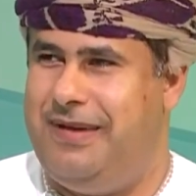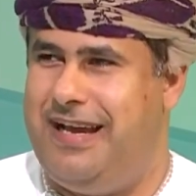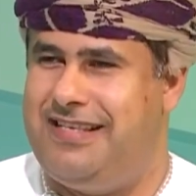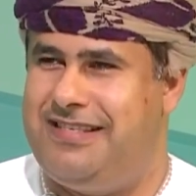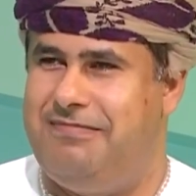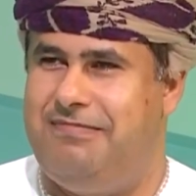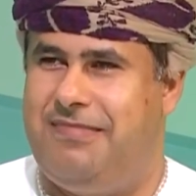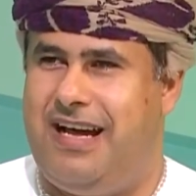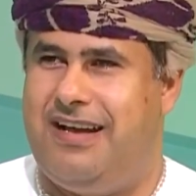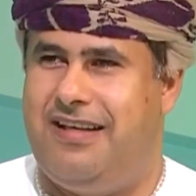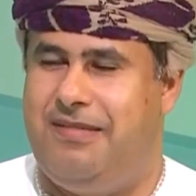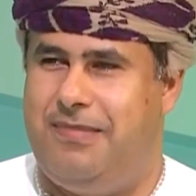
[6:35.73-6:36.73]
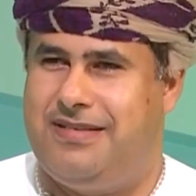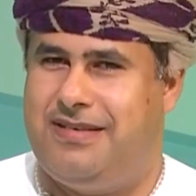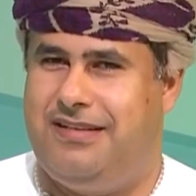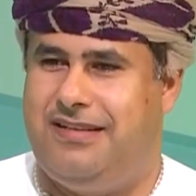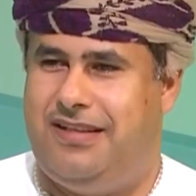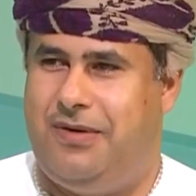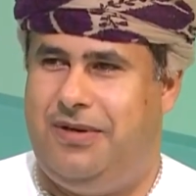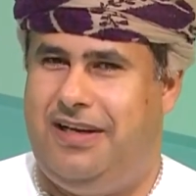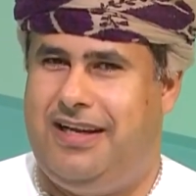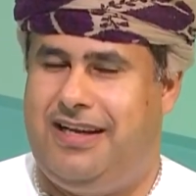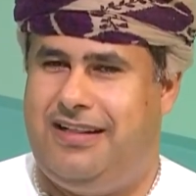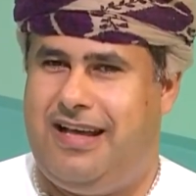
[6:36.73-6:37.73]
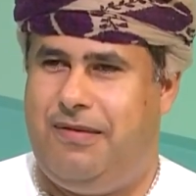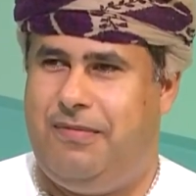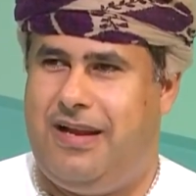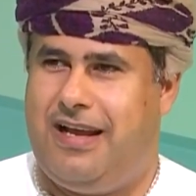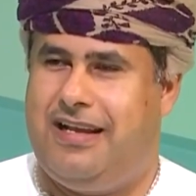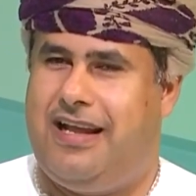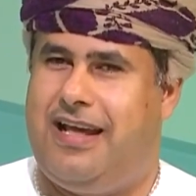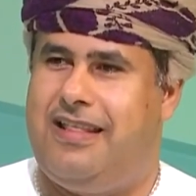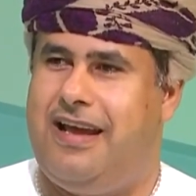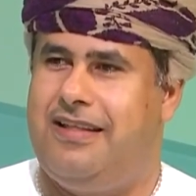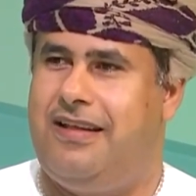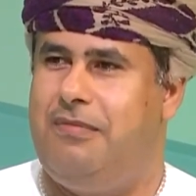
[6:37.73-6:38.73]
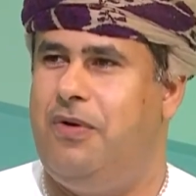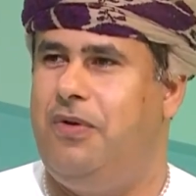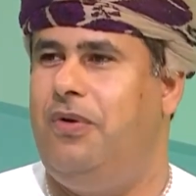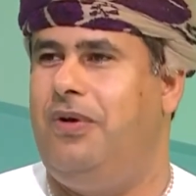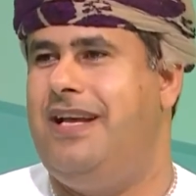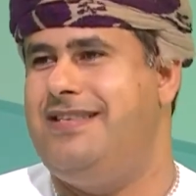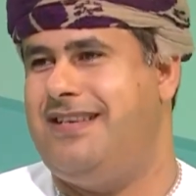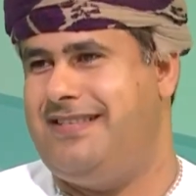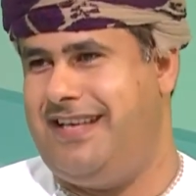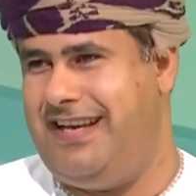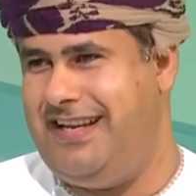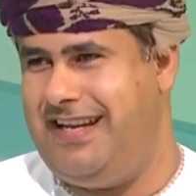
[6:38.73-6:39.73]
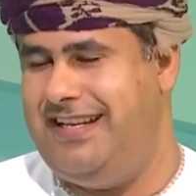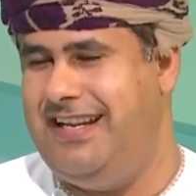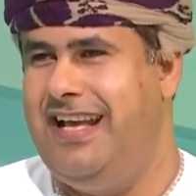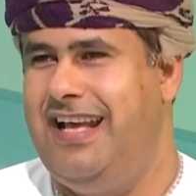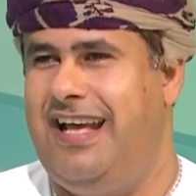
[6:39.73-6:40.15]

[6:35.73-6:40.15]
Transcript: بحجم معرض مسقط الدولي للكتاب ولكن هذا ايضا موضوع ليس سهلا